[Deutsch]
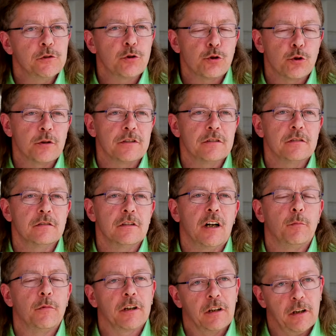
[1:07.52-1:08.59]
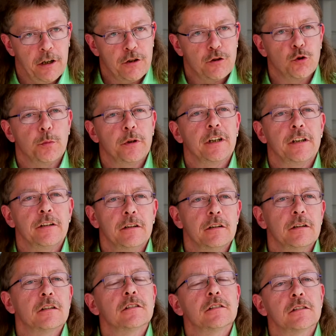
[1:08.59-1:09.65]
zu schützen, haben wir gleich zu
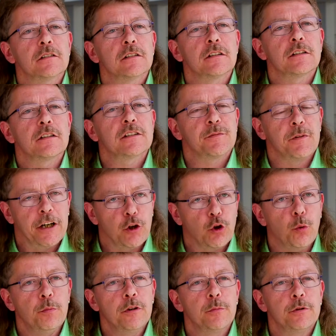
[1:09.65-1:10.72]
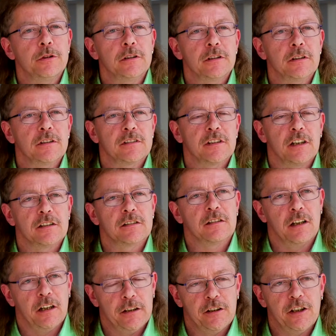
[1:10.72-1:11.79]
Beginn äh, zwei Gruppen gebildet. Das
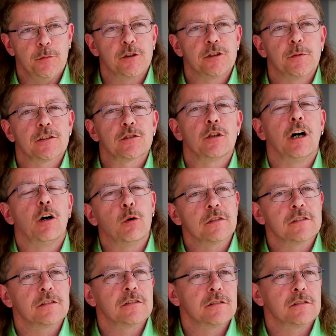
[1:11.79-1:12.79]
heißt, ein Team ist immer zu Hause.